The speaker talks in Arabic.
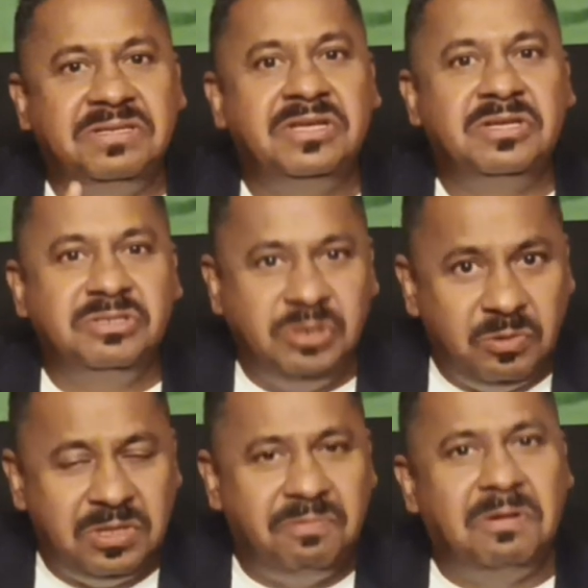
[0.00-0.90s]

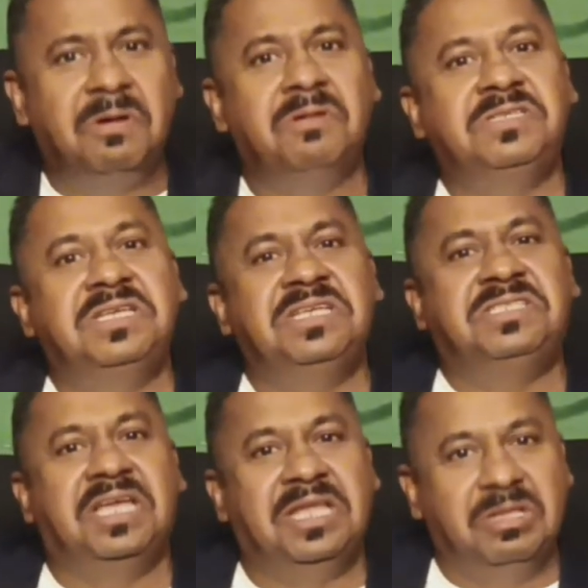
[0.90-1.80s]
سعودي فلوس
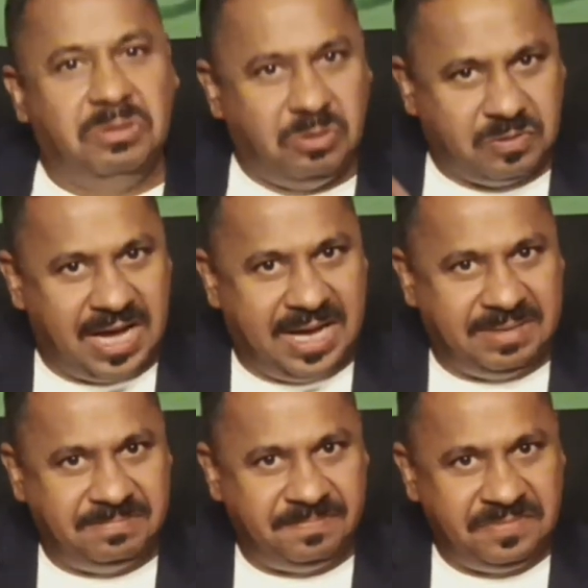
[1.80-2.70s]
يشتري
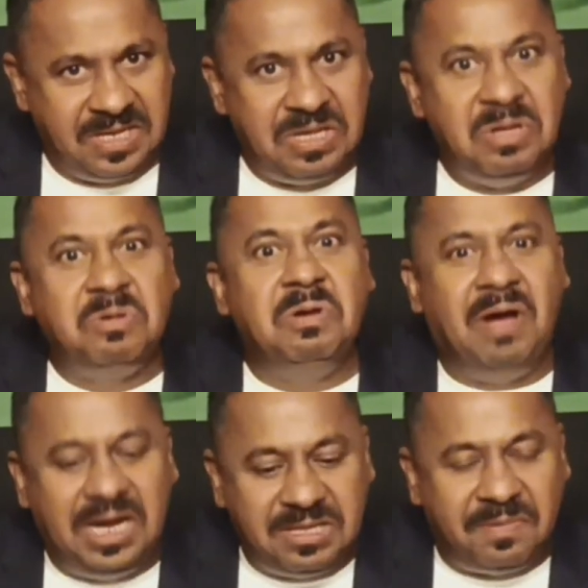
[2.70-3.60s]
دكان كل
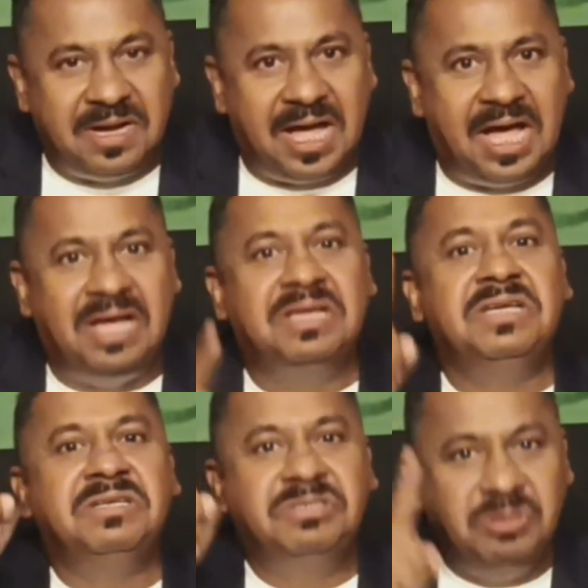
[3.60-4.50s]
واحد ابقى
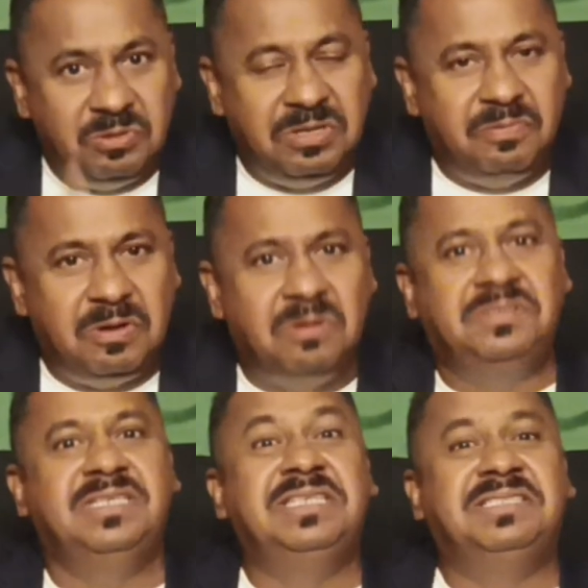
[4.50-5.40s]
سعودي
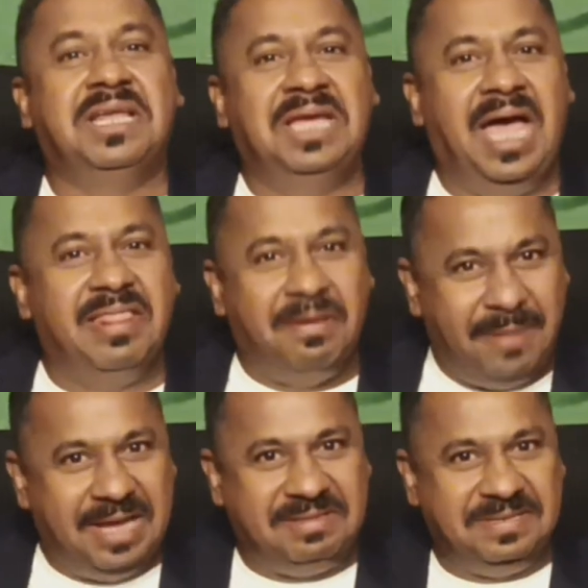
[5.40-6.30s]
فلوس يشتري هذا
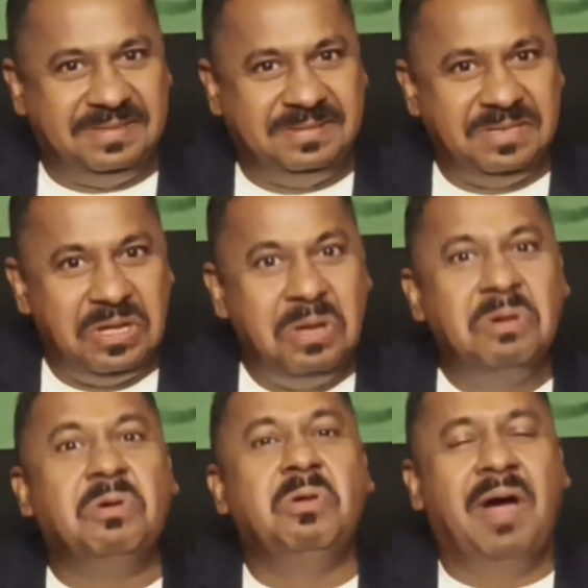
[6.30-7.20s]
بيت
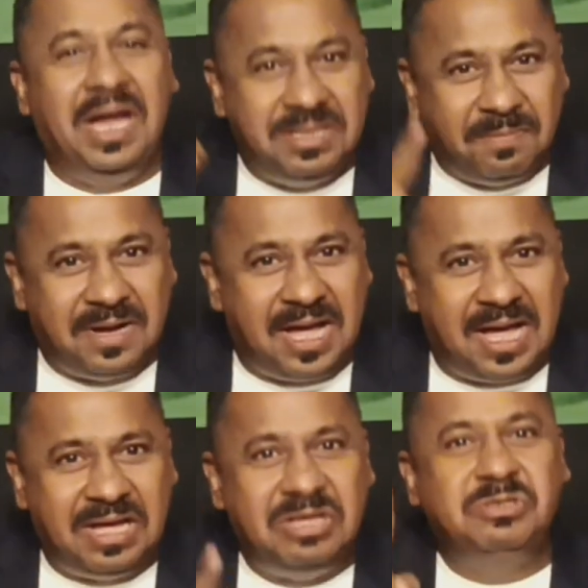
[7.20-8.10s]
كل واحد
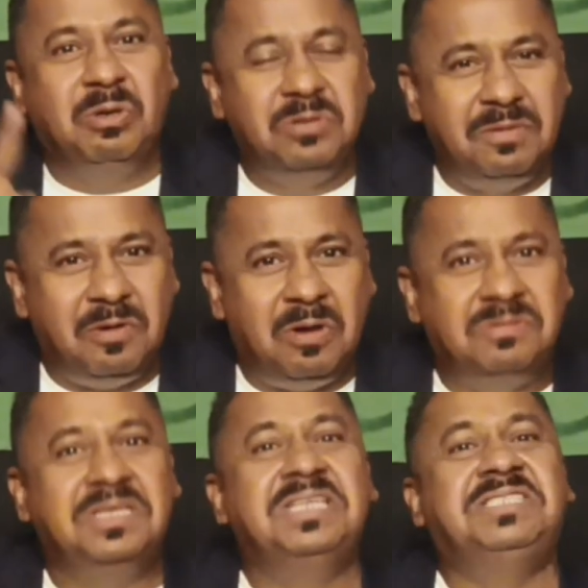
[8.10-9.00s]
ابقى سعودي
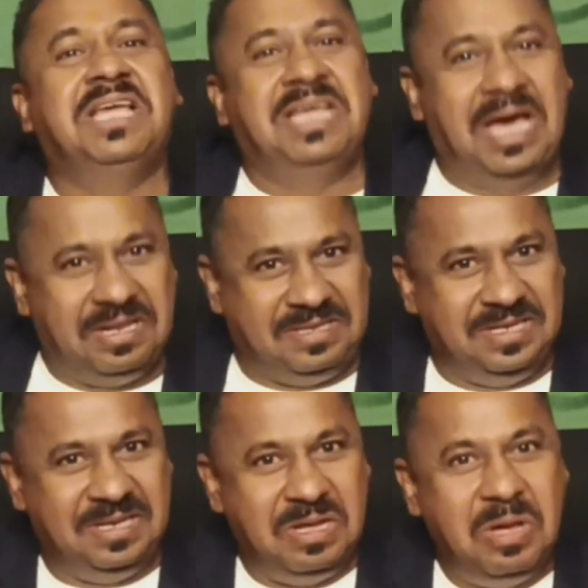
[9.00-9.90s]
فلوس يشتري ارض
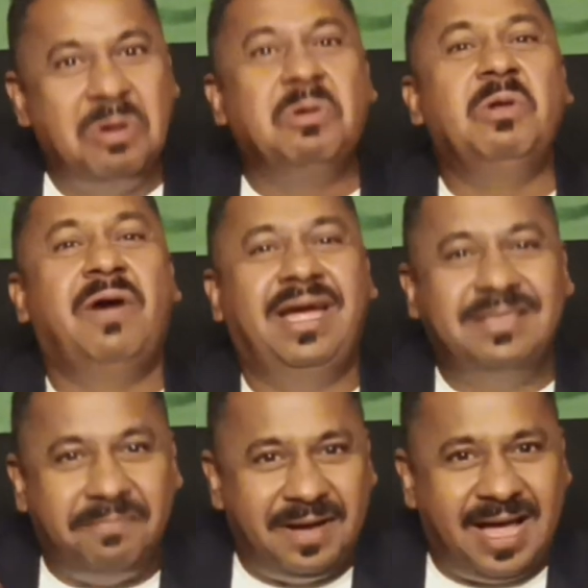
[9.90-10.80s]
كل
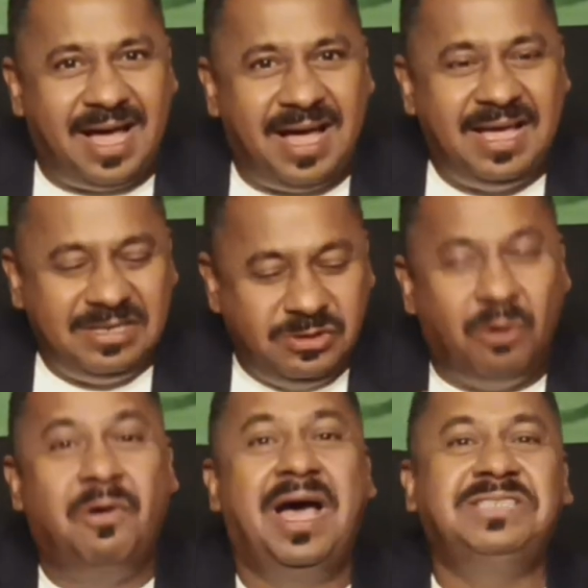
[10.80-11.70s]
واحد ابقى
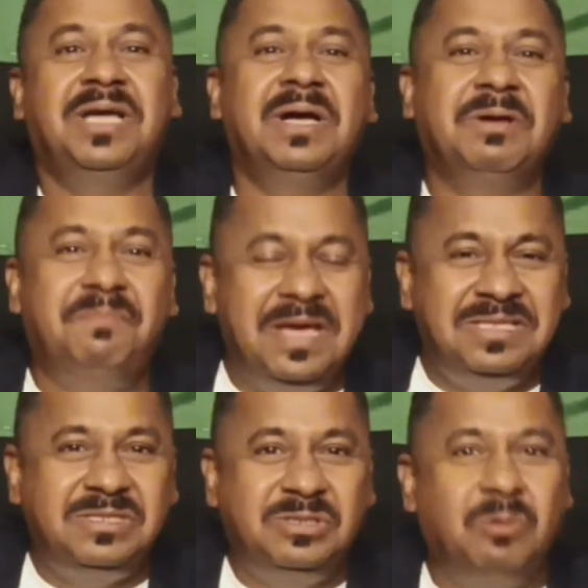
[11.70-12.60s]
زواج حق
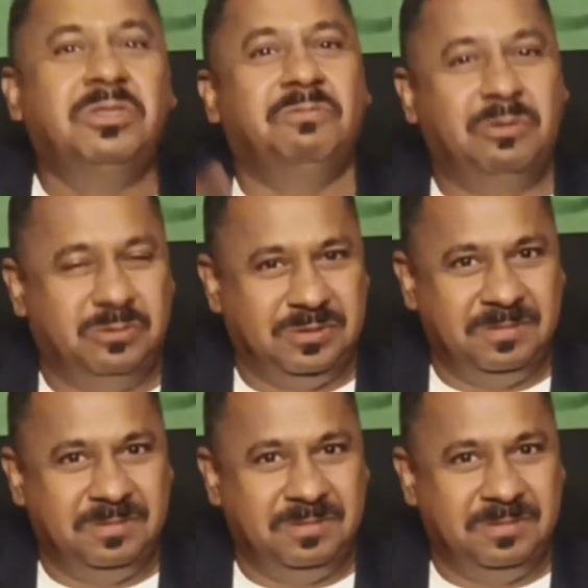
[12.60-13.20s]
بنت سعودي فلوس